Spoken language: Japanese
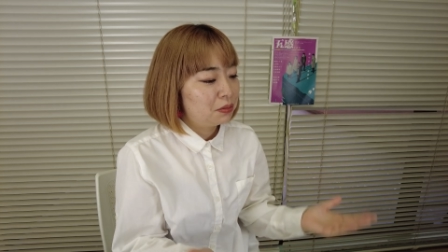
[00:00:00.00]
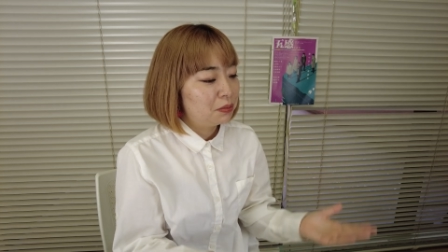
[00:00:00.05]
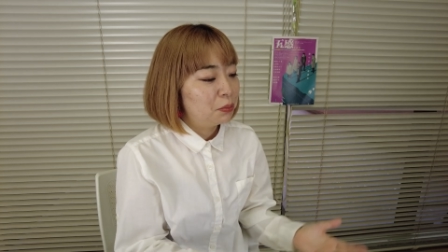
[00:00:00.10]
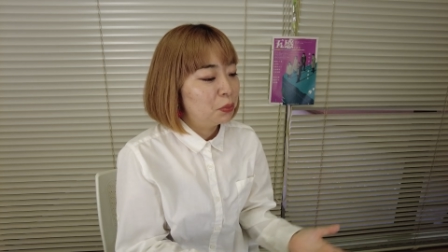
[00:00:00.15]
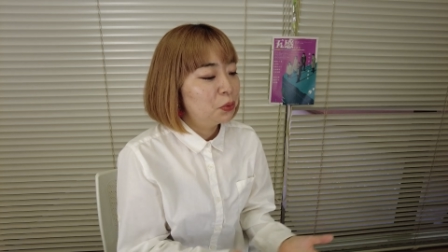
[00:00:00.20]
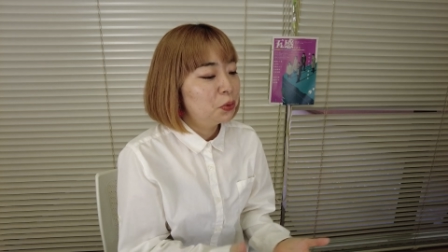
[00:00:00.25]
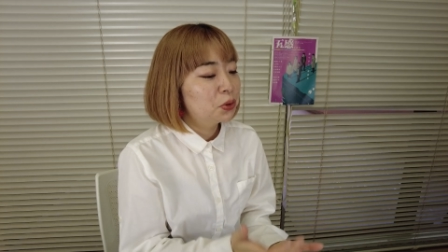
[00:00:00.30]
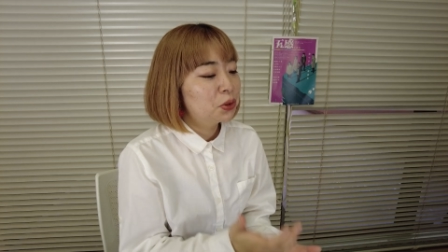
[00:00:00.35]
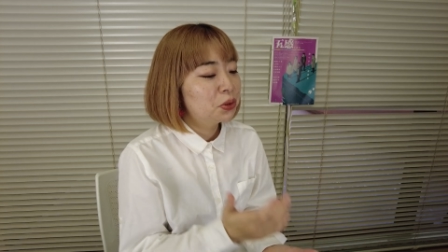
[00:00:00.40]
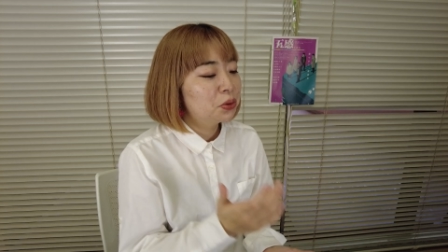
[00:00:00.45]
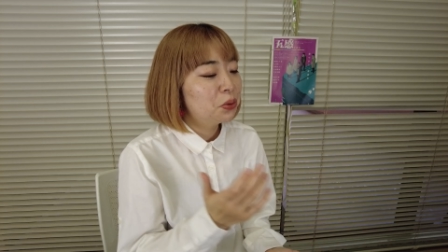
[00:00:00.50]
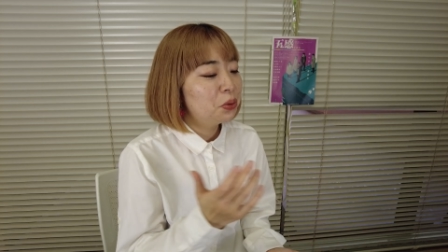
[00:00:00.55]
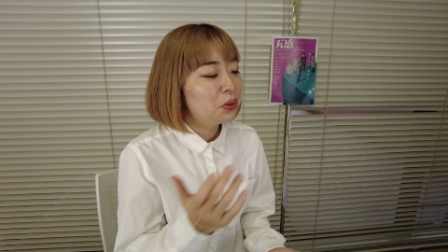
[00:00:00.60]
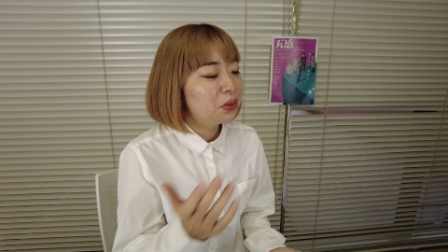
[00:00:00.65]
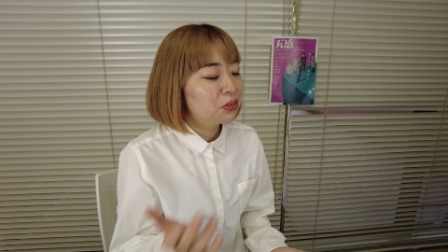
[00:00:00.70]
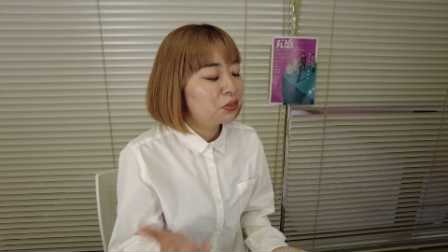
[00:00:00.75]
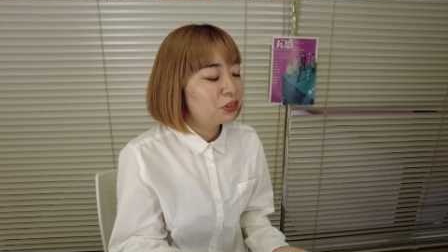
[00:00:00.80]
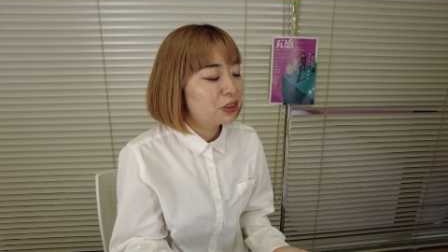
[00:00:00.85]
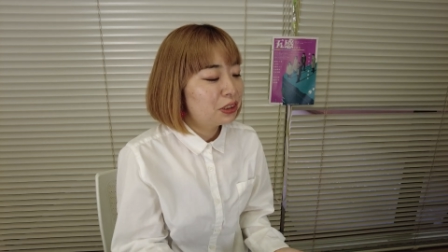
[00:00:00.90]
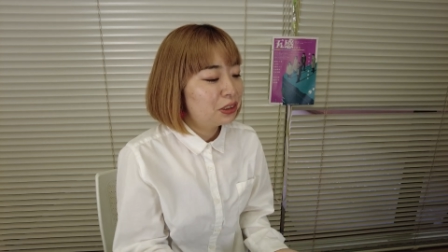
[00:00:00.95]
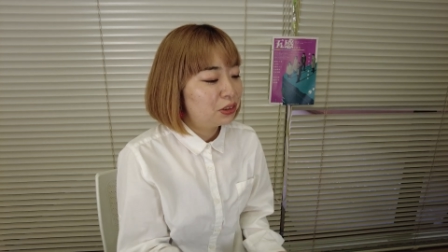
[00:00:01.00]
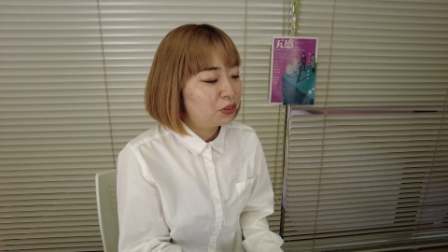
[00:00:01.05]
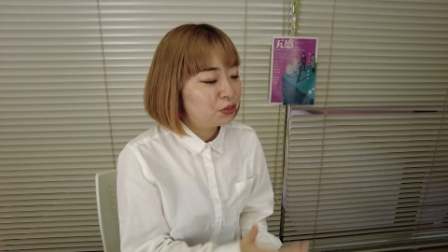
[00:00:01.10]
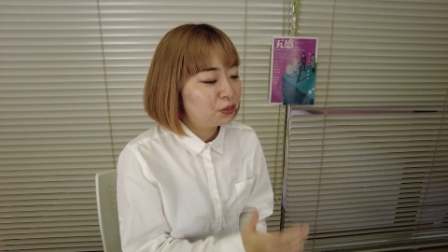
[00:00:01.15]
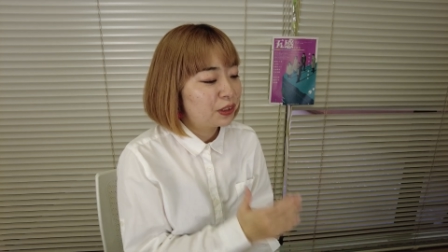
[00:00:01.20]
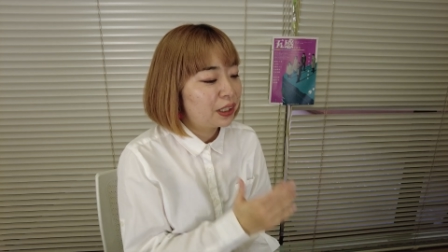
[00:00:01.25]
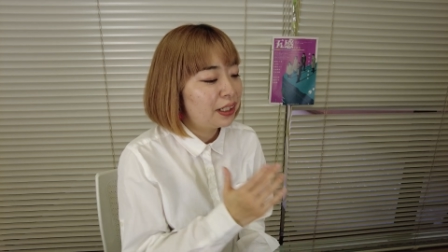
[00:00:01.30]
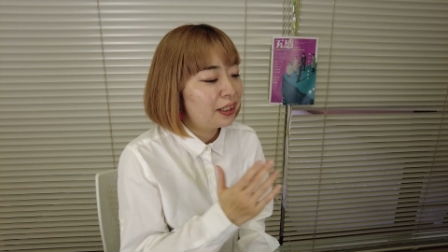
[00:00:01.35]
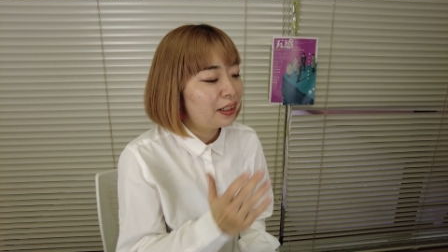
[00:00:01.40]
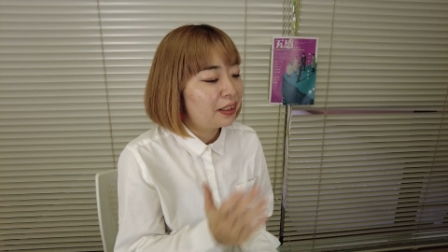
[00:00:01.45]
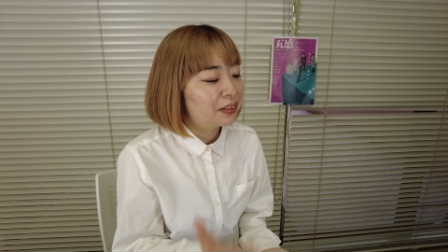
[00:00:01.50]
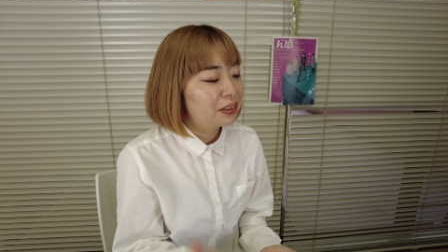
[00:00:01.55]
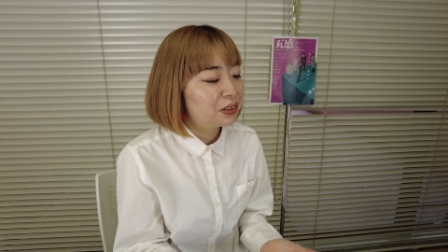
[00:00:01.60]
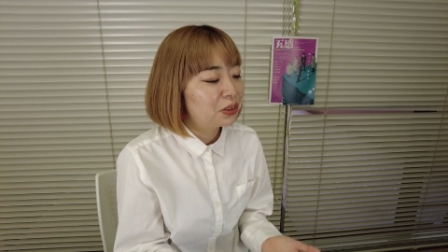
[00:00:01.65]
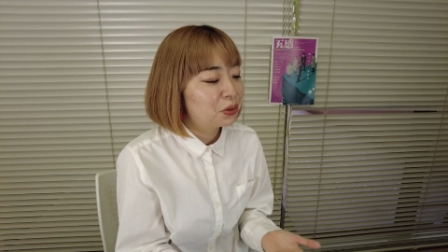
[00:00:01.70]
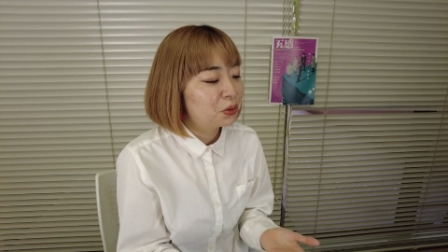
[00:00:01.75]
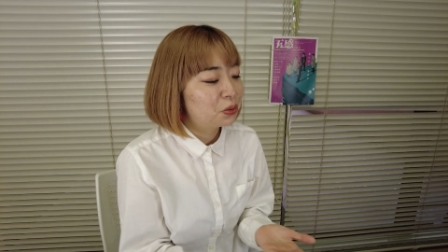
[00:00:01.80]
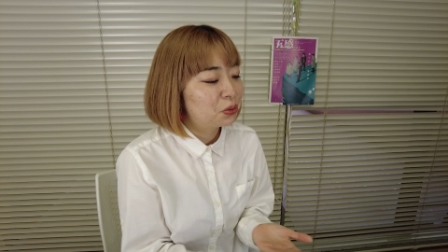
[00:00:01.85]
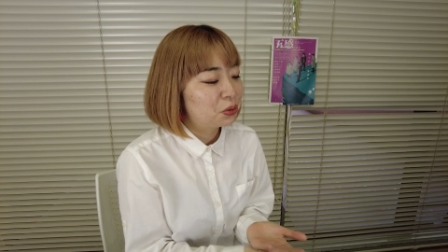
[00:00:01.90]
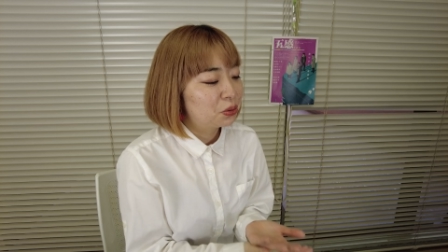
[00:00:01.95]
ものすごいふたりで深い
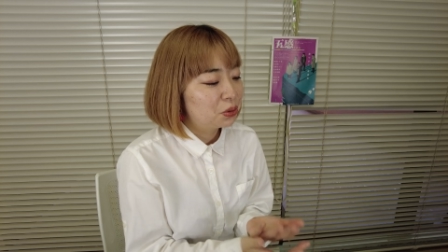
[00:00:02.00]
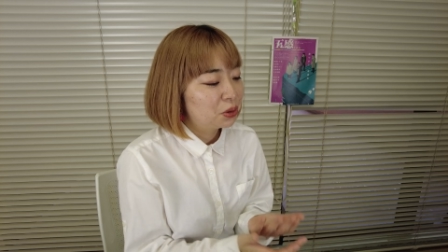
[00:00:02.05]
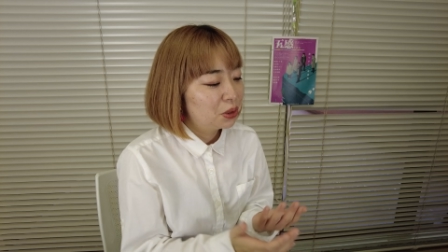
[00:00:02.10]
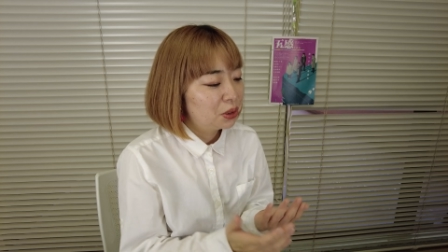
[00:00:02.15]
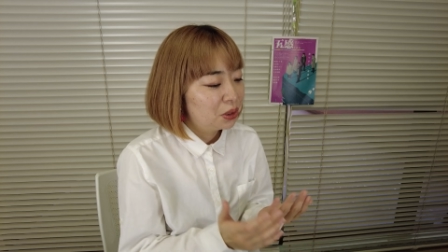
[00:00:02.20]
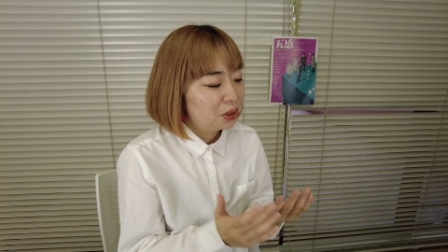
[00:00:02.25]
話を